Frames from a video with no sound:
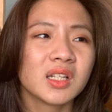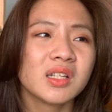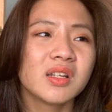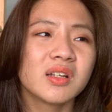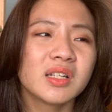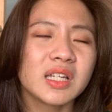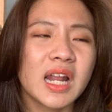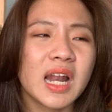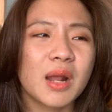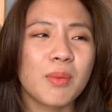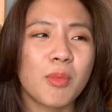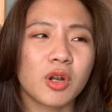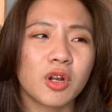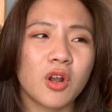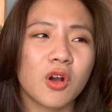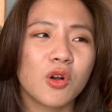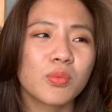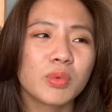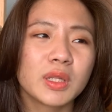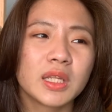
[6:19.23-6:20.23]
đương nhiên là bọn
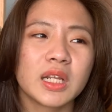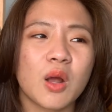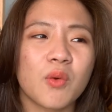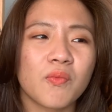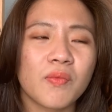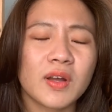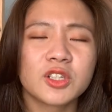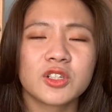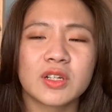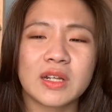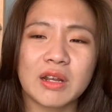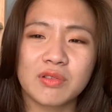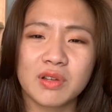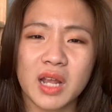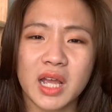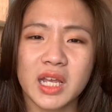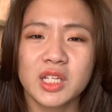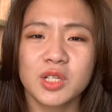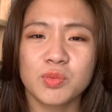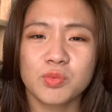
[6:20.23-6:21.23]
nó cũng sẽ đóng vai trò nào
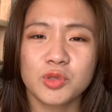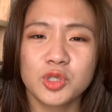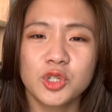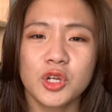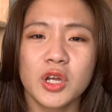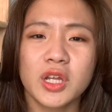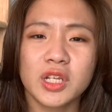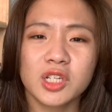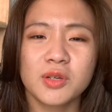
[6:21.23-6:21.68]
đấy trong chuyện